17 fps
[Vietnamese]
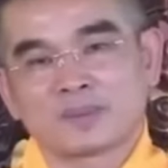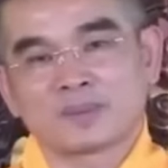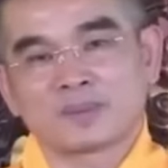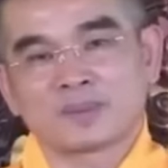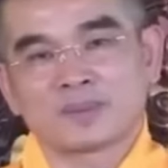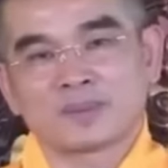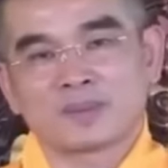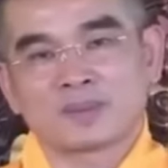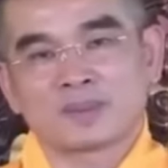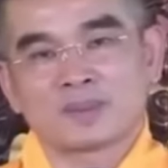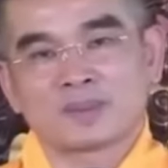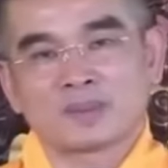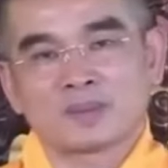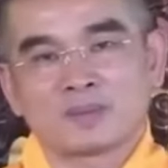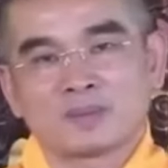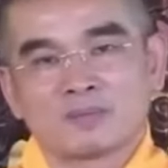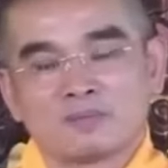Mà sự lệch
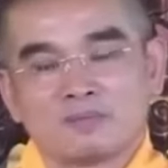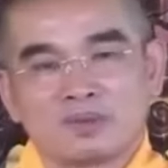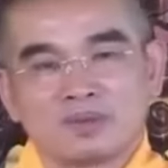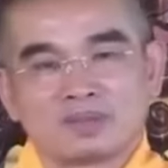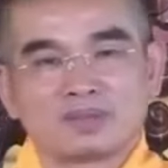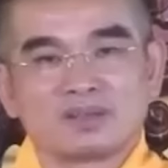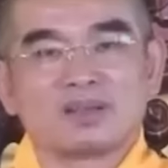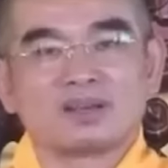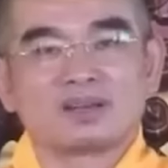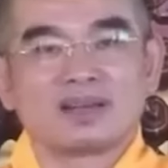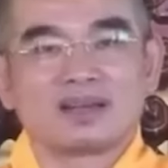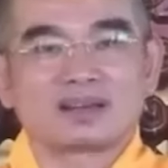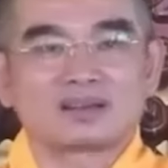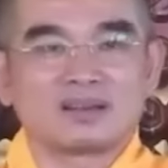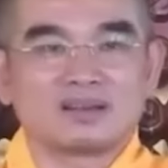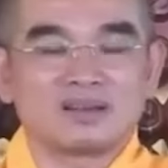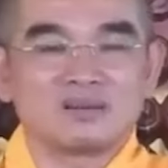lạc đó bình
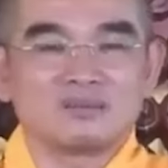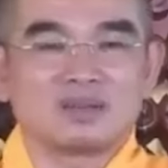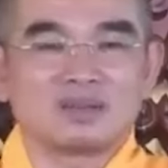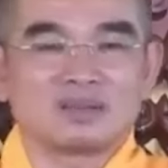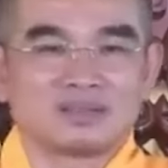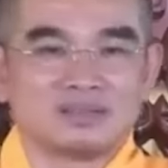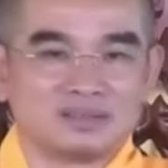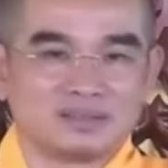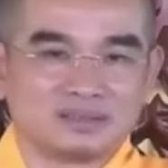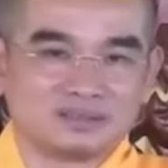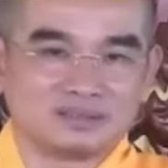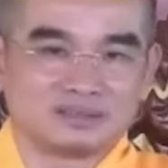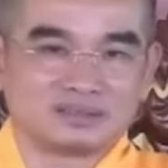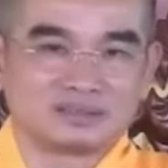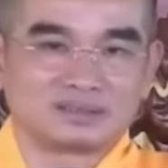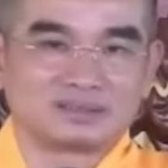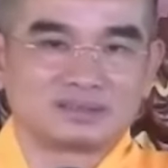thường thì có thể
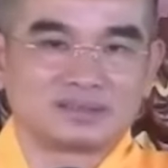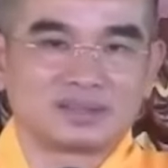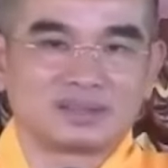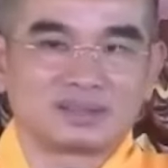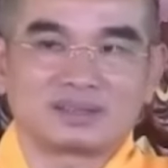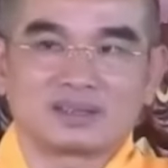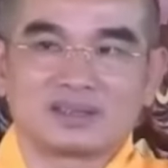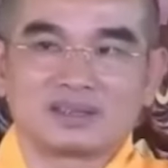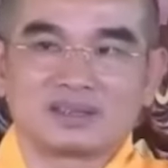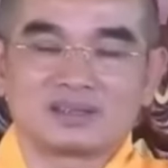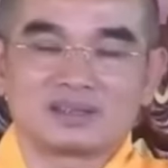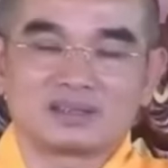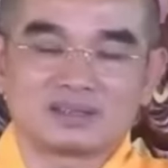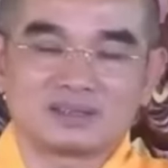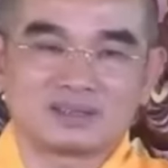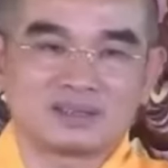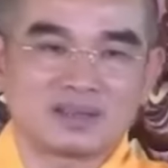sửa sai được,
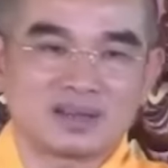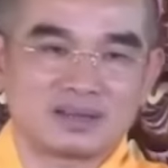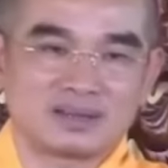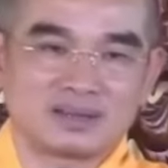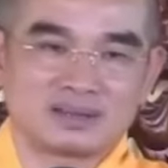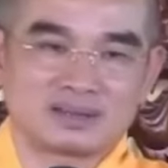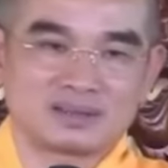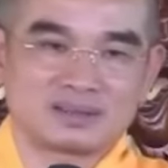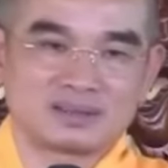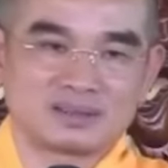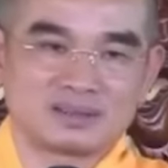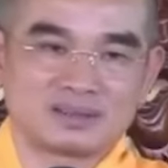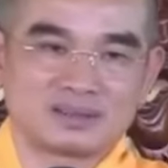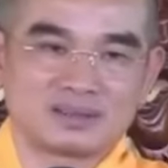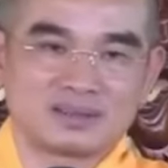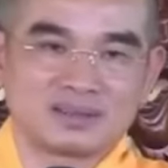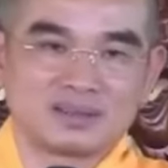nhưng mình
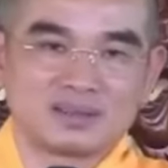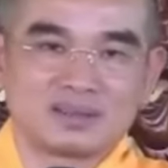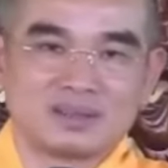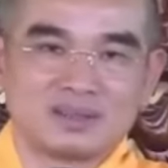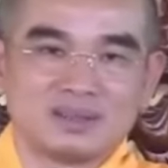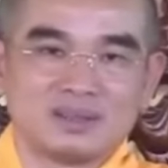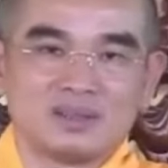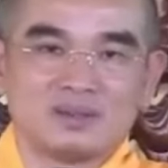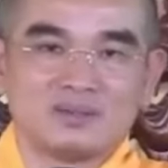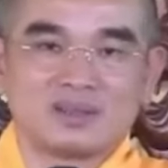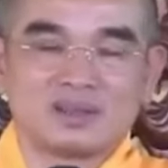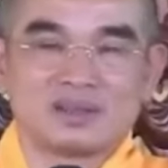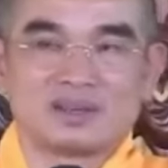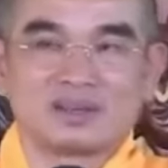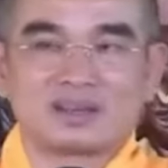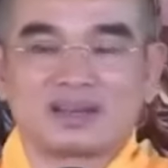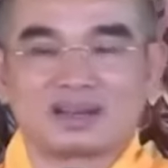lệch lạc nó sâu
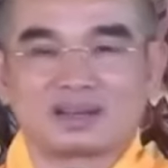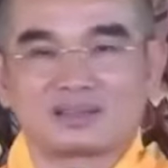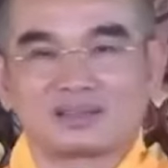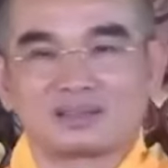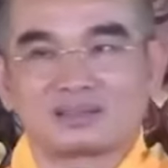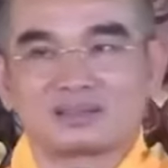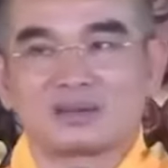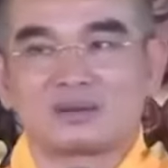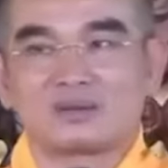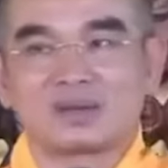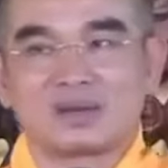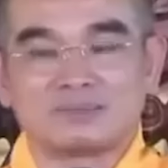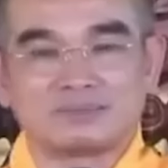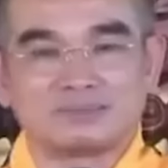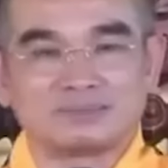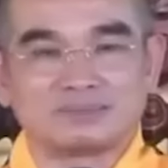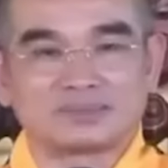đậm, có khi một
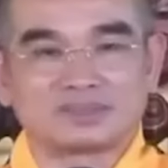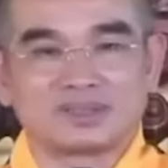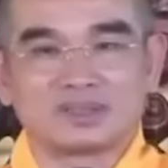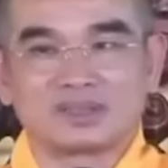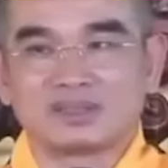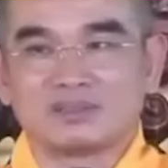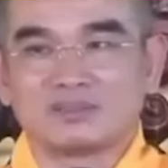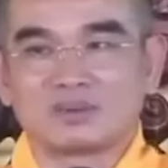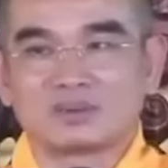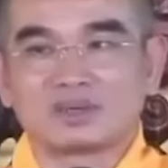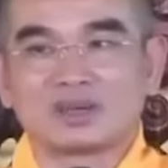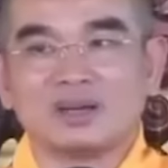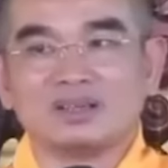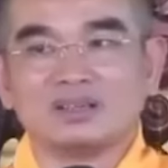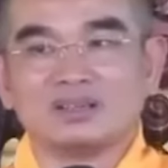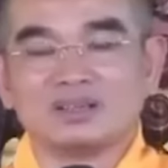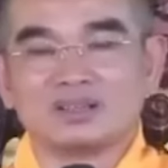đời chúng ta sám
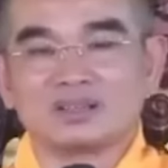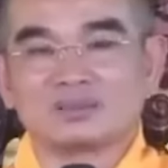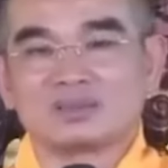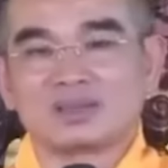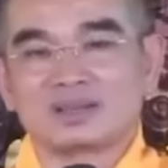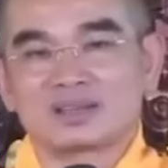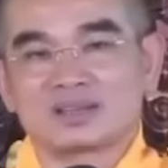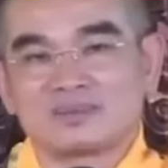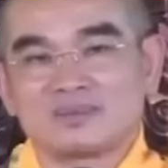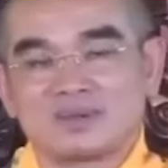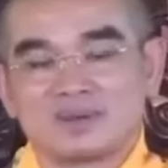hối không xong.